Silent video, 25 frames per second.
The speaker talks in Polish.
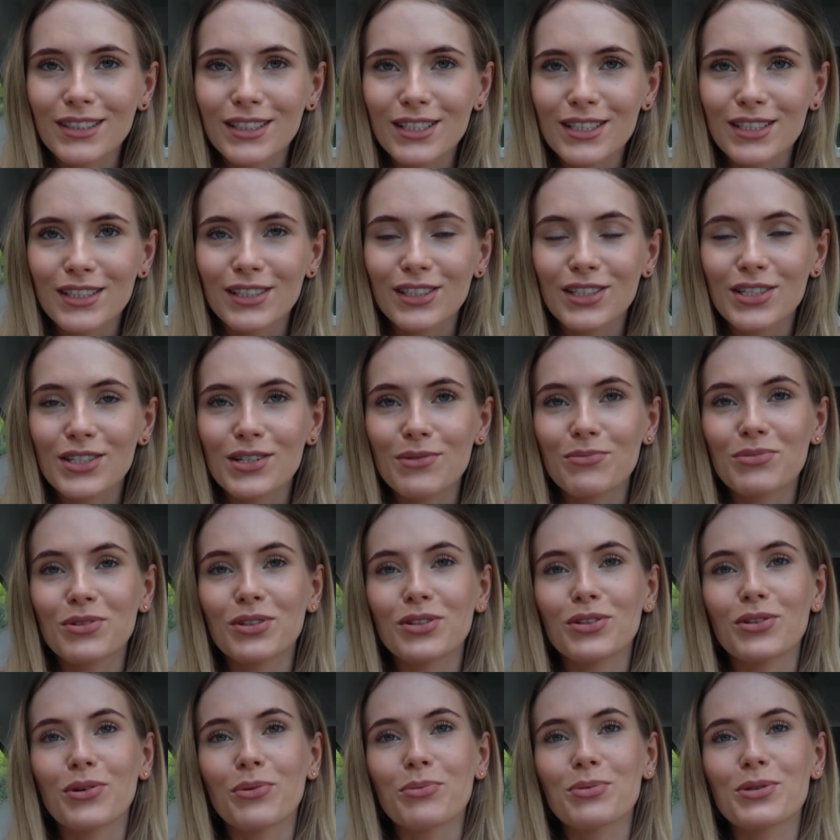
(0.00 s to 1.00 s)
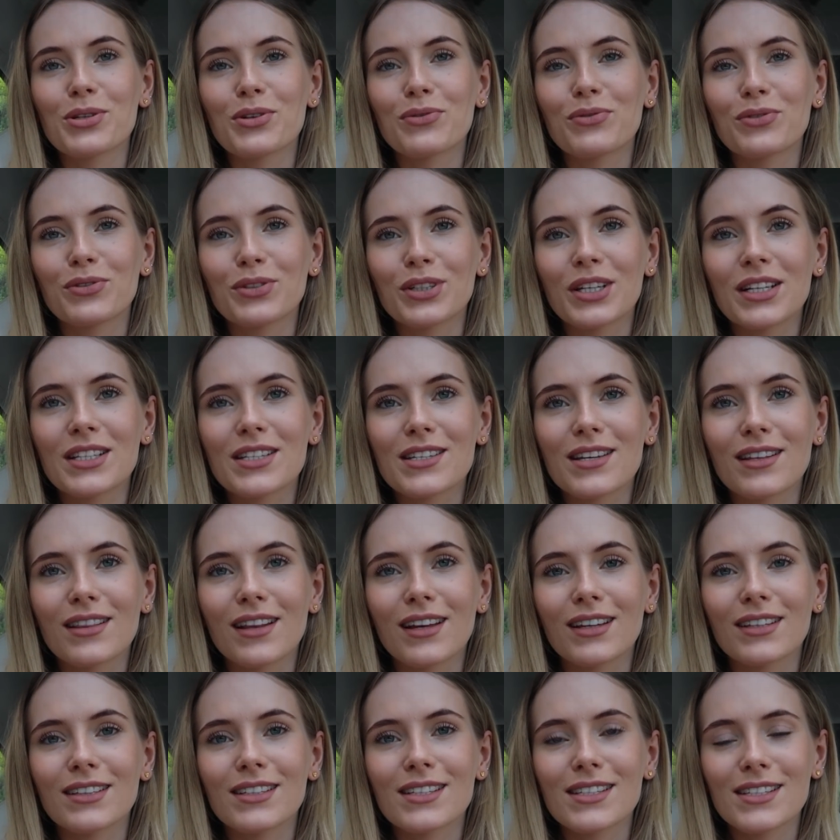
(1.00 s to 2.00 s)
Jeśli jeszcze mnie nie obserwujecie
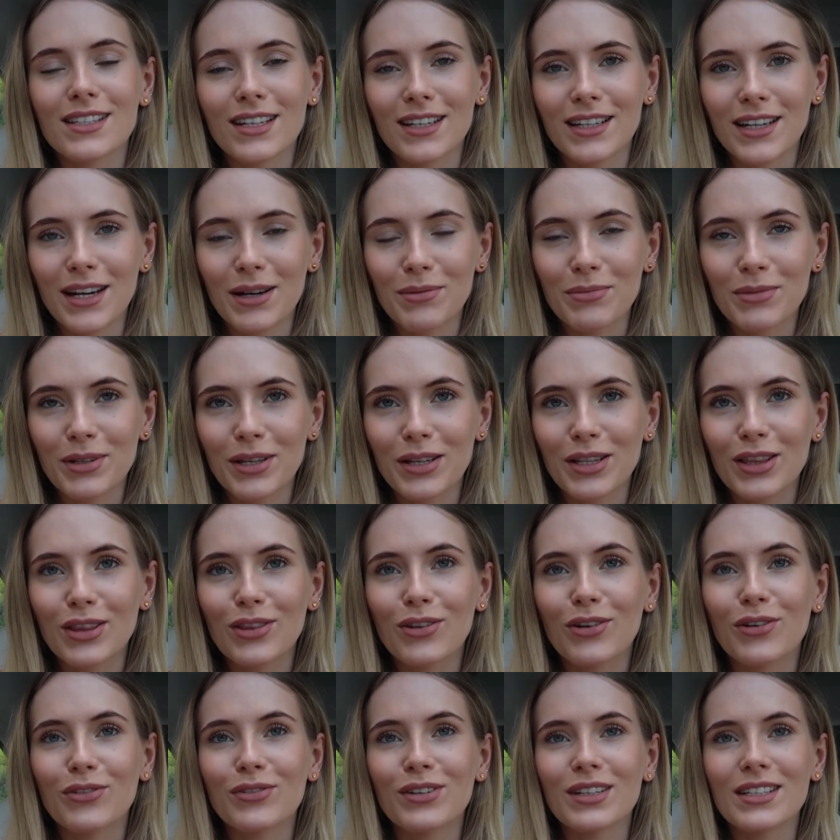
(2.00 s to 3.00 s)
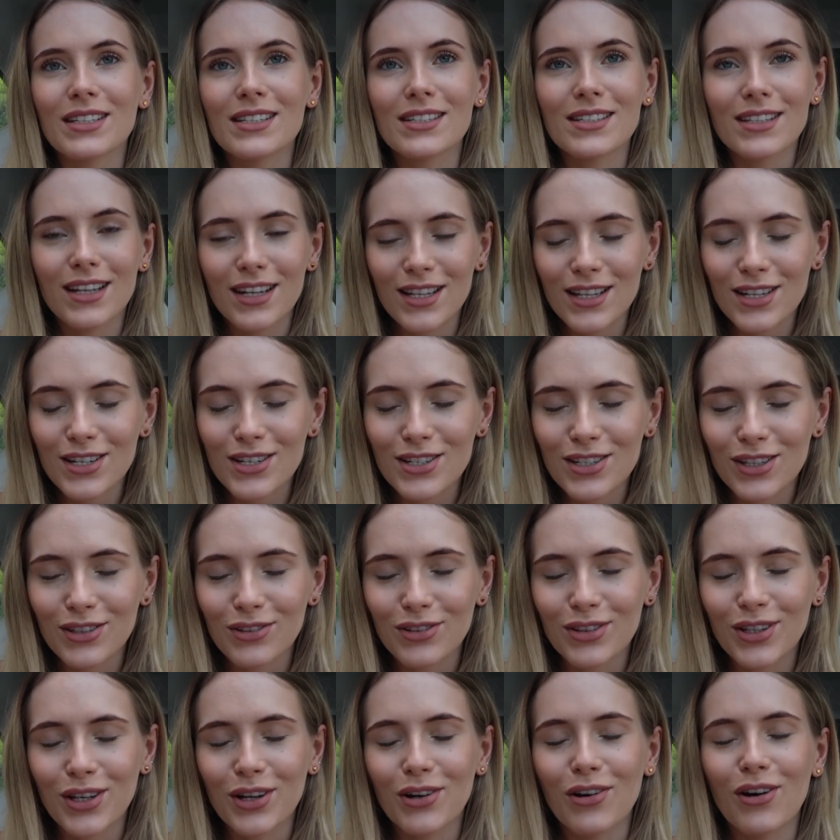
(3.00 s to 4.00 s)
na Instagramie, to Was serdecznie
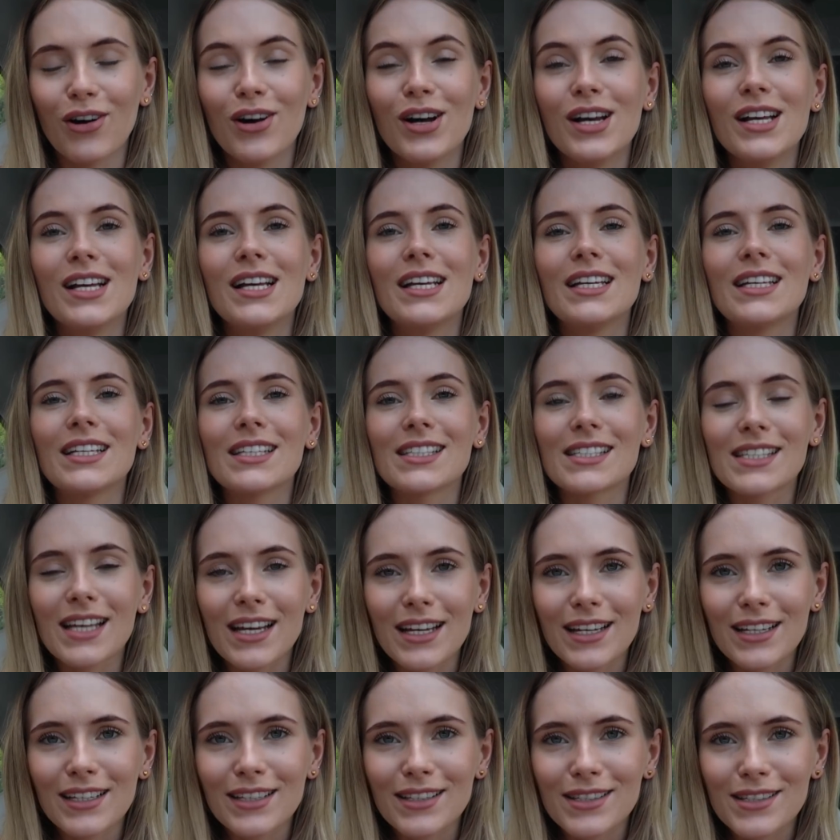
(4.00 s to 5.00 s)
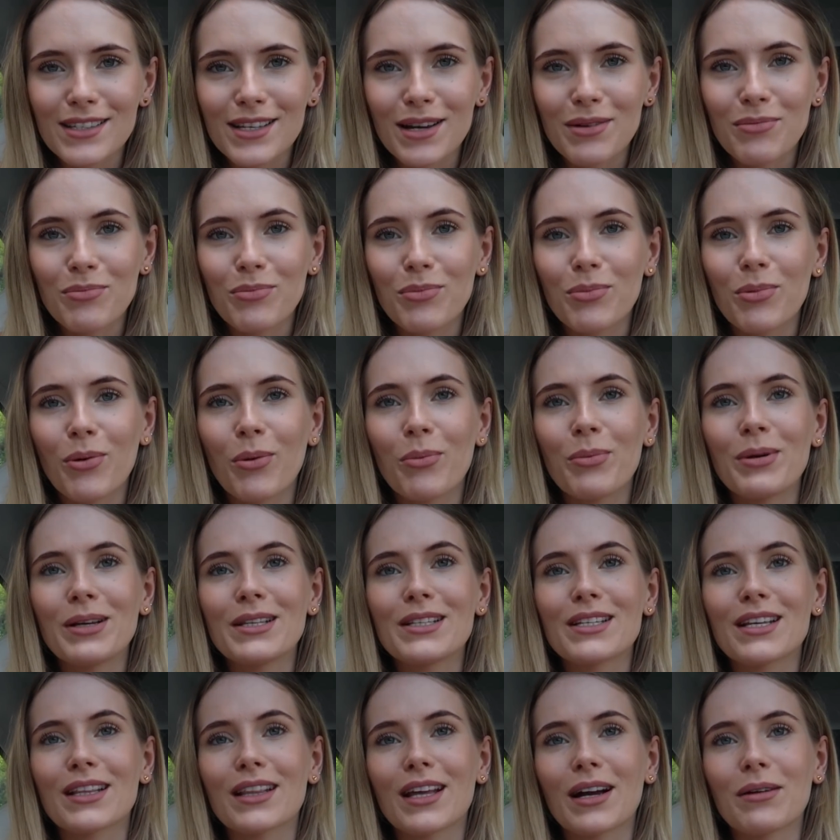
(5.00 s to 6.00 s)
do tego zachęcam, bo
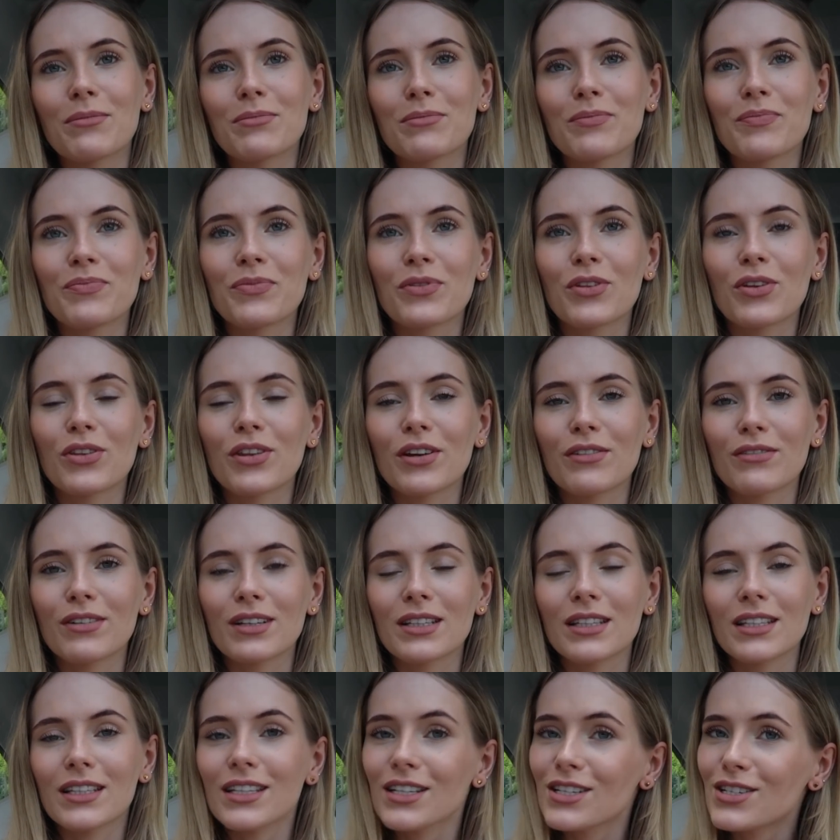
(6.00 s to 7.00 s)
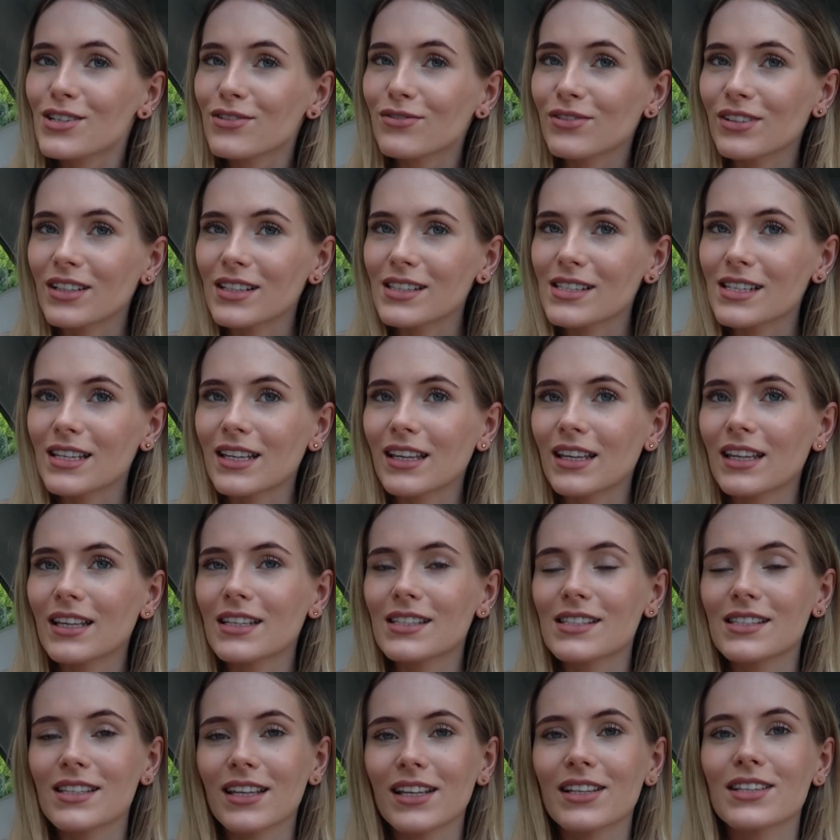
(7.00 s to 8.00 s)
będzie tam dodawanych jeszcze więcej
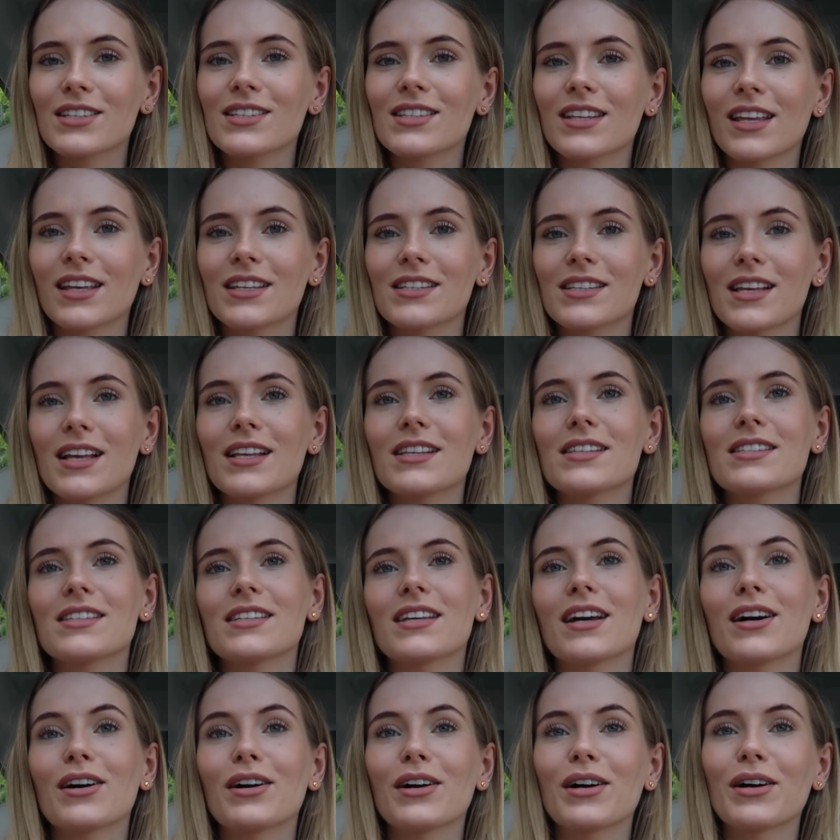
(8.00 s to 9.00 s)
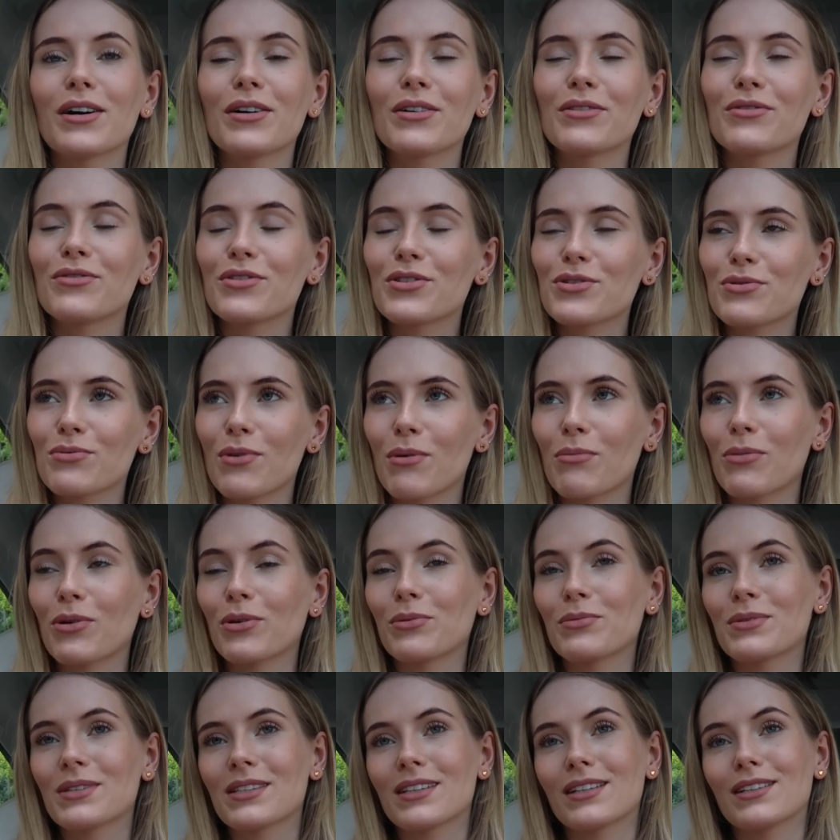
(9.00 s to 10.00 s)
zdjęć z tej sesji, a wyszła
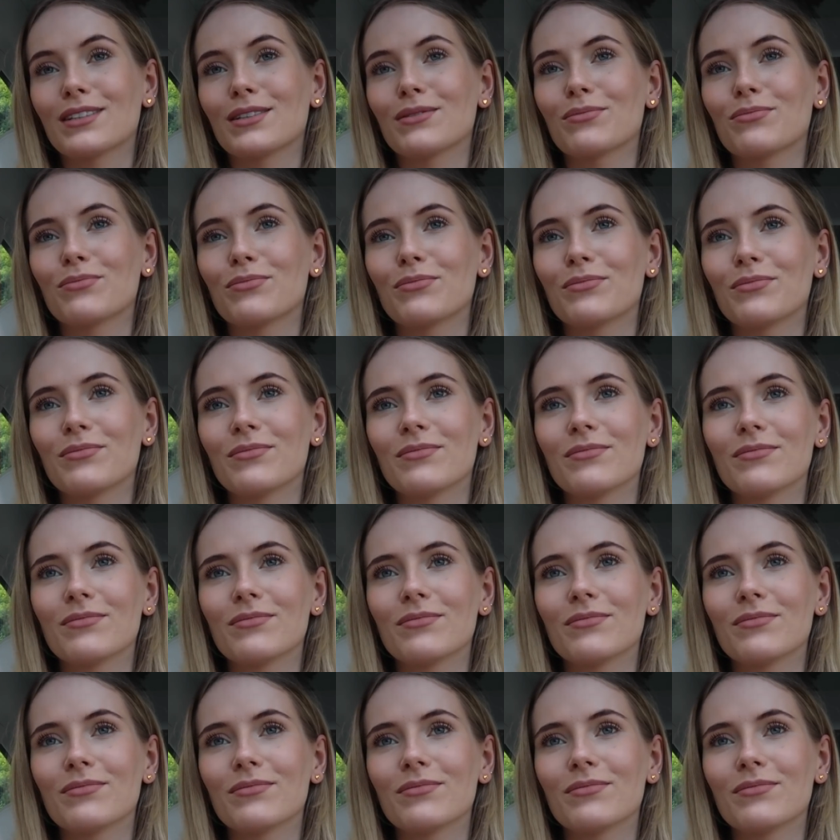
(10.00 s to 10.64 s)
moim zdaniem